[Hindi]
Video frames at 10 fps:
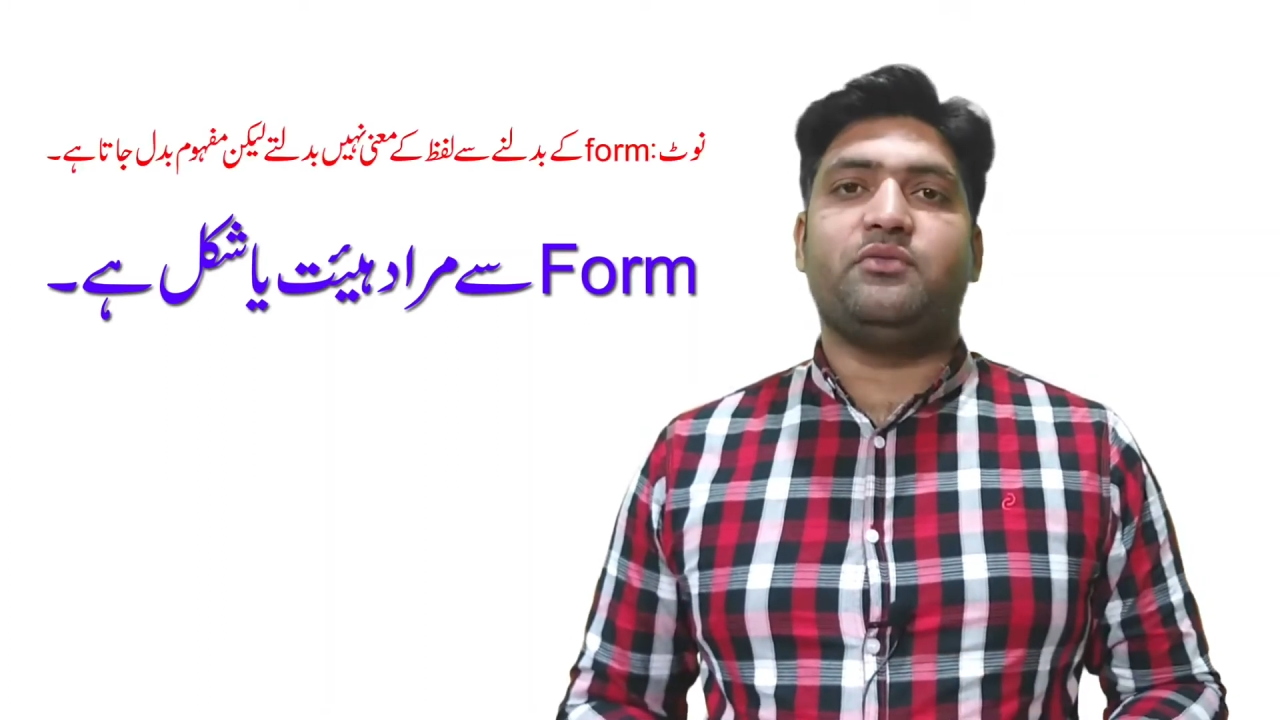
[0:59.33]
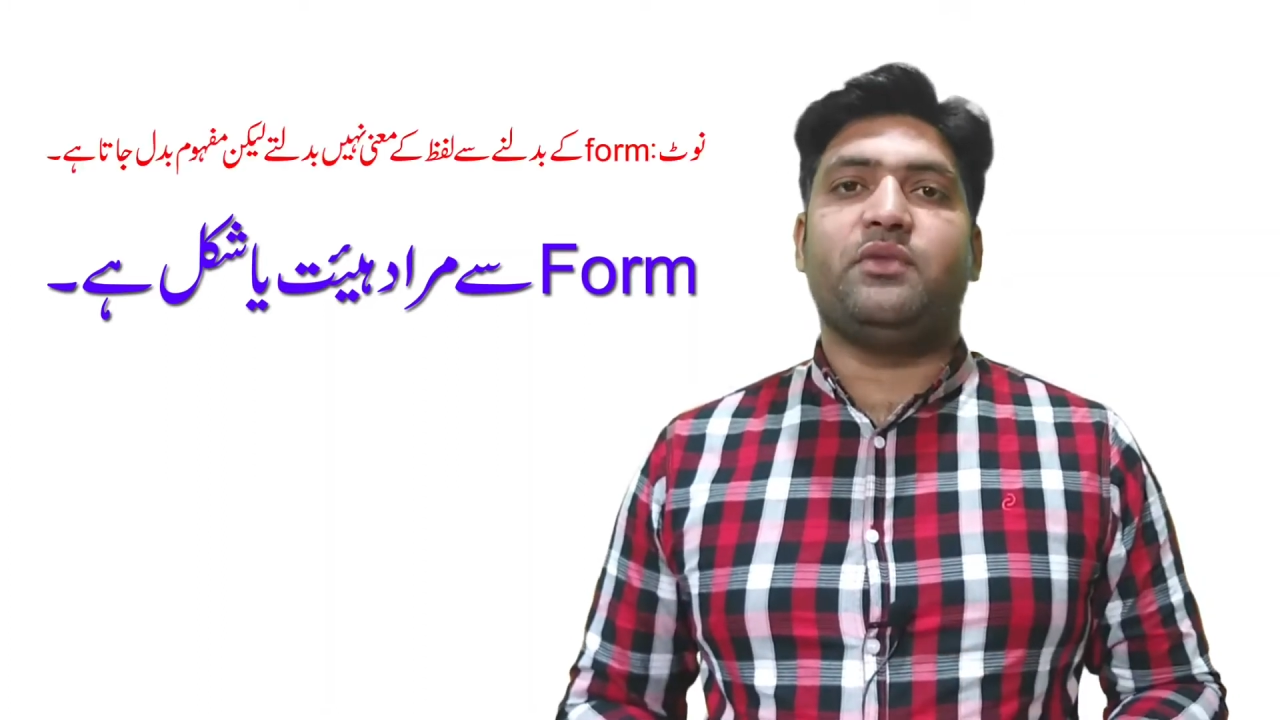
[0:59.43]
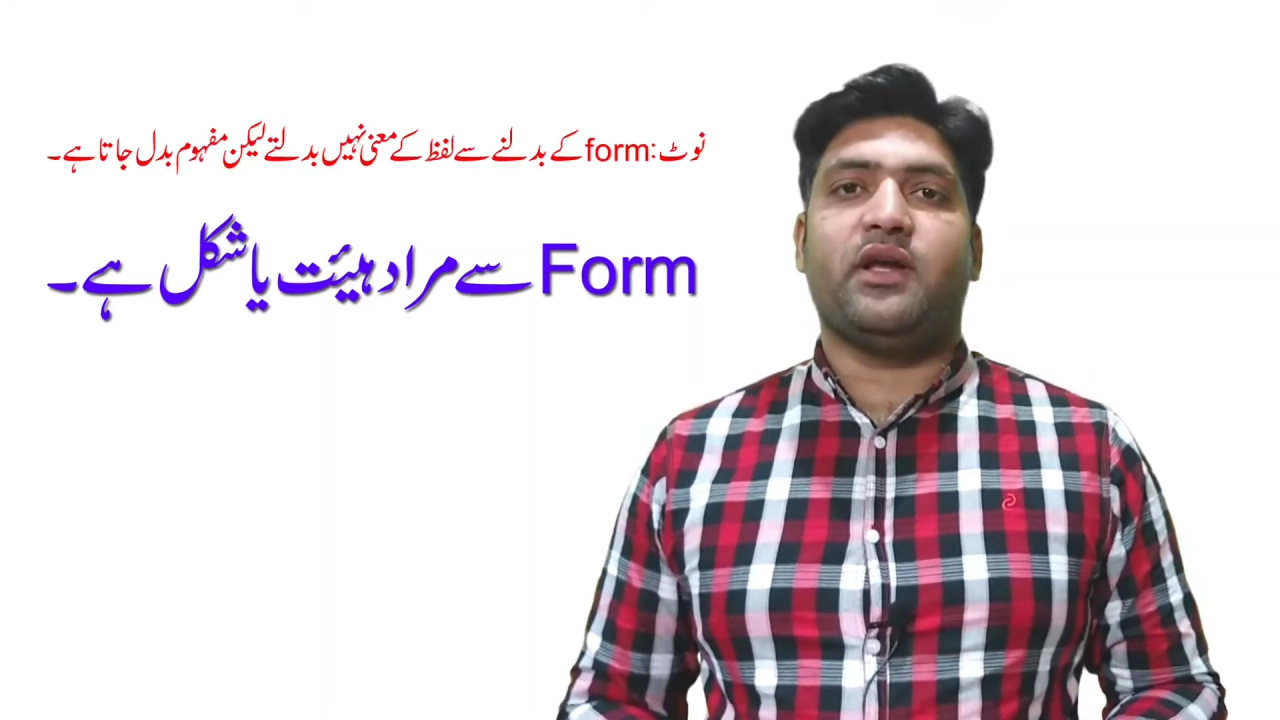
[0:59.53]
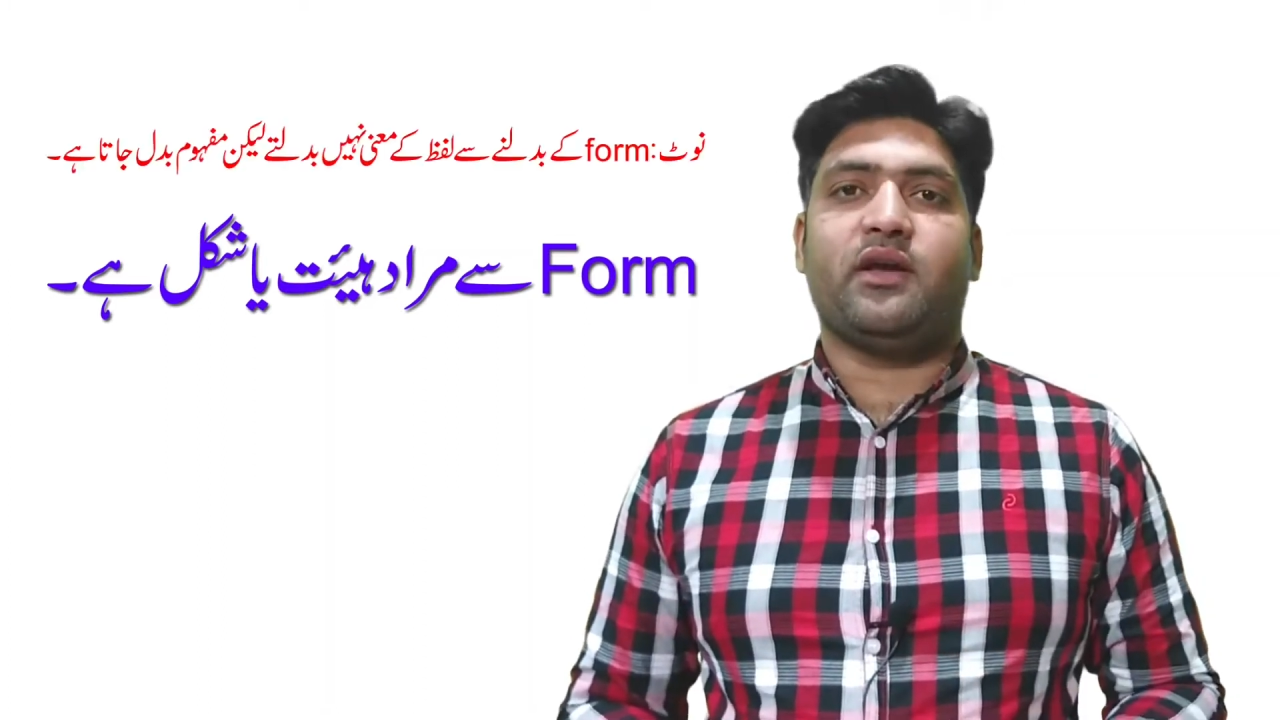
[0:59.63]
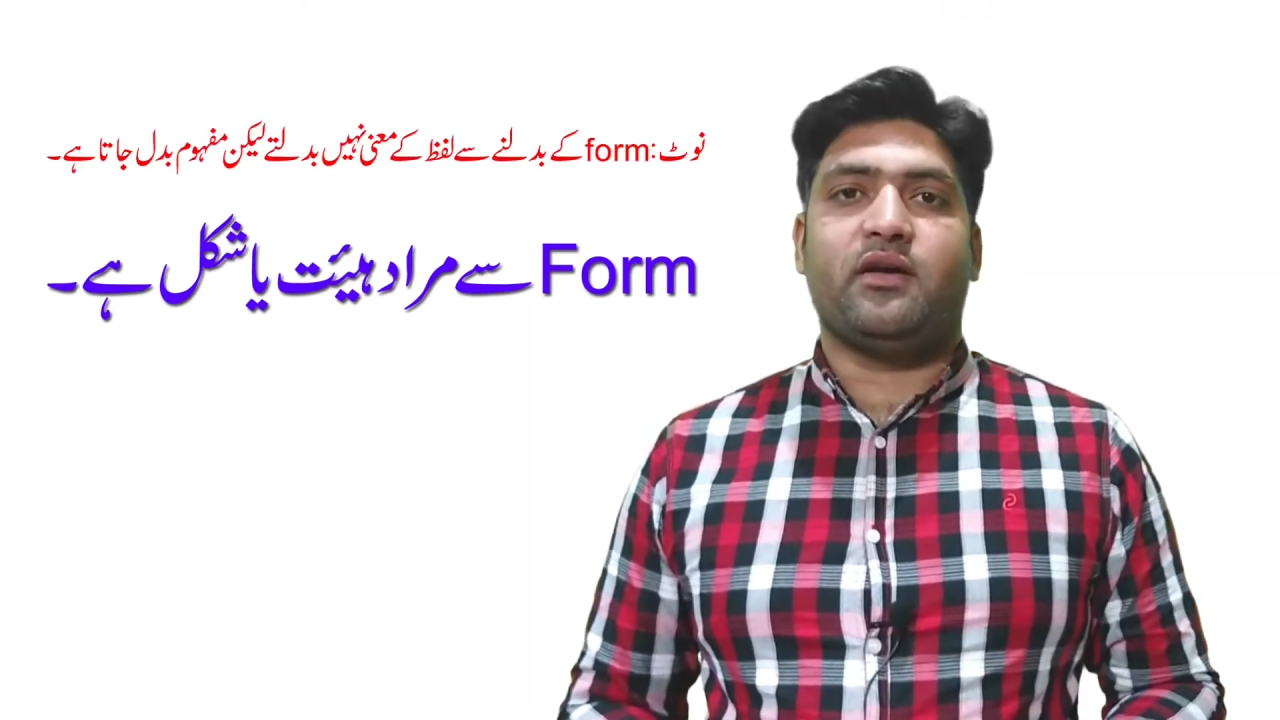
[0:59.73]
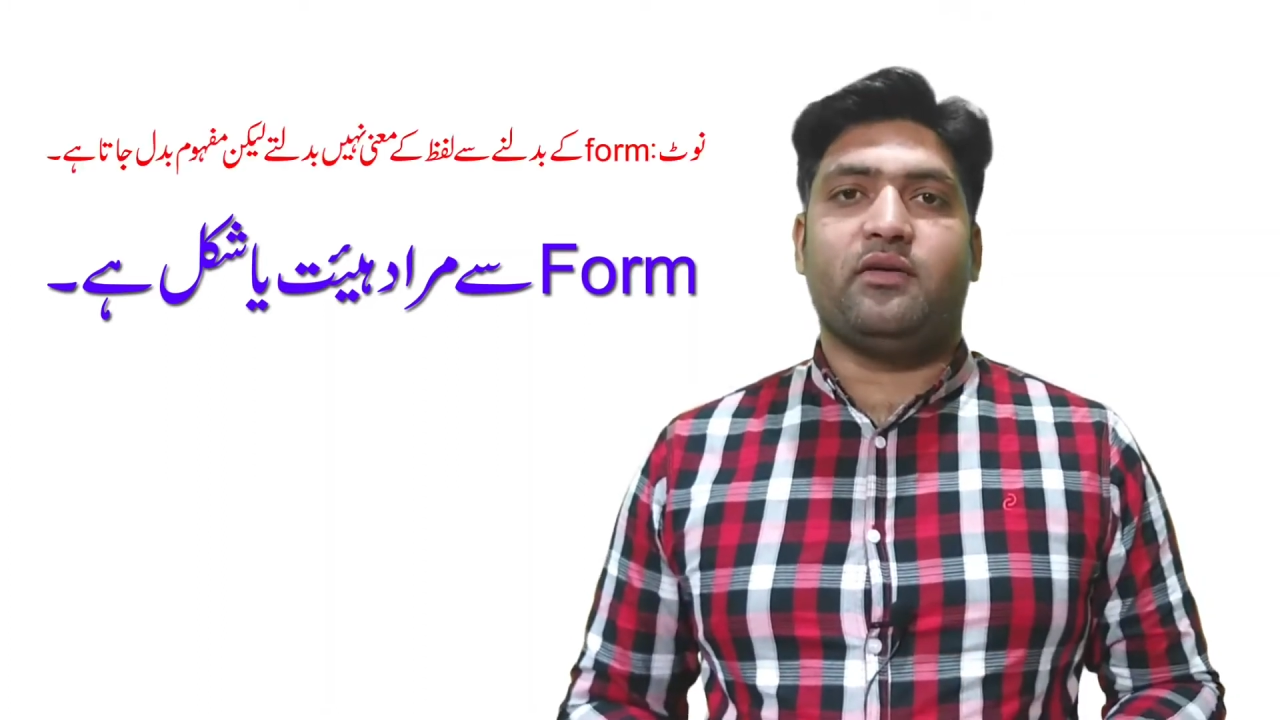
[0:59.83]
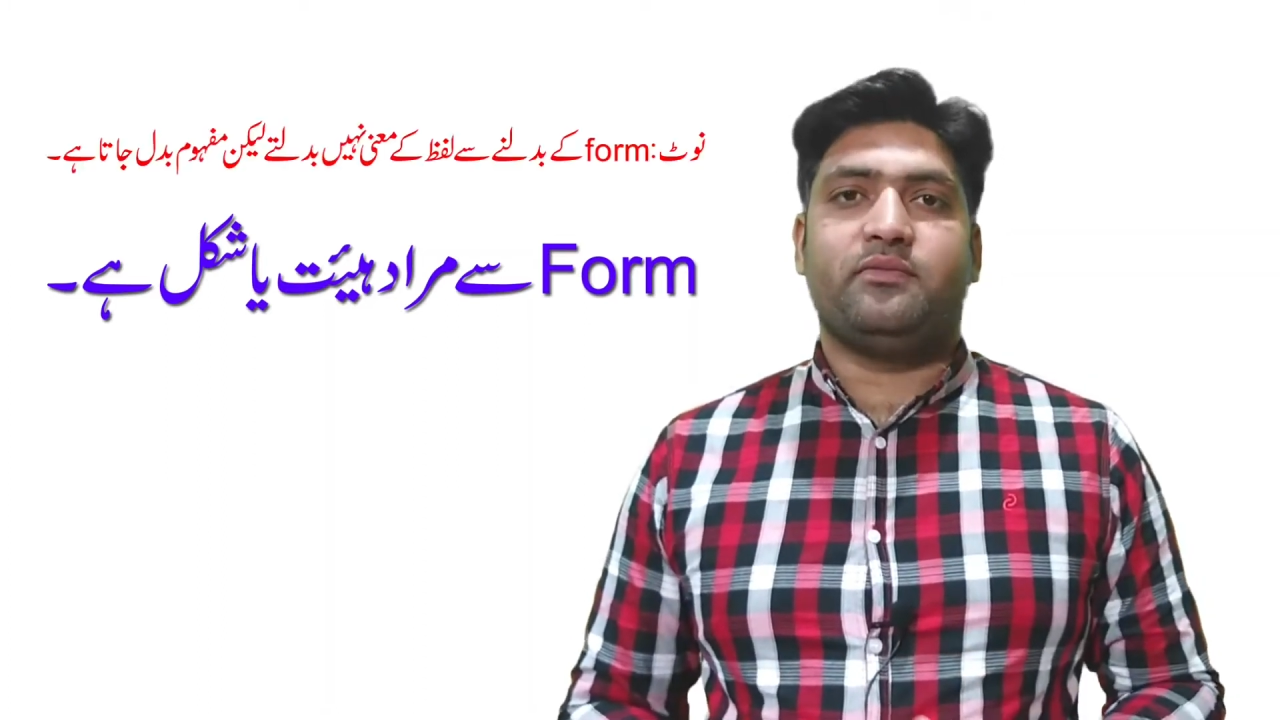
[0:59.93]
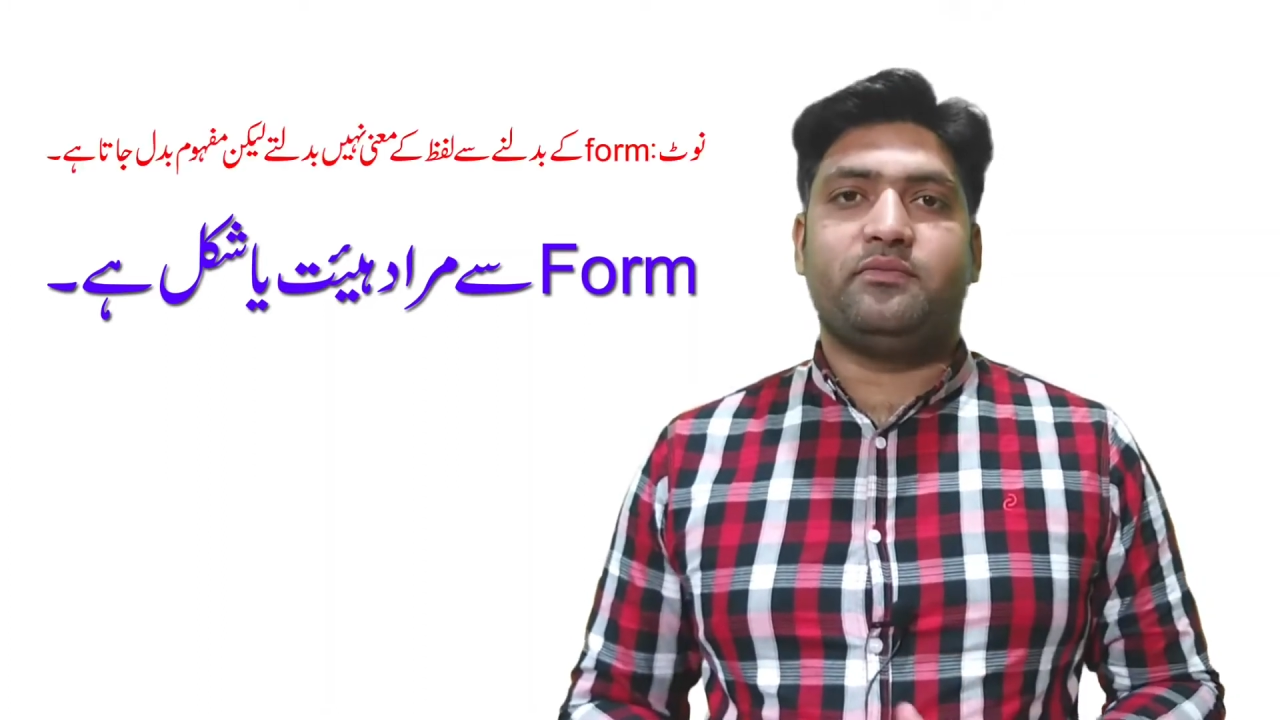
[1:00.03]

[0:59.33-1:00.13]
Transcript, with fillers: जुमले का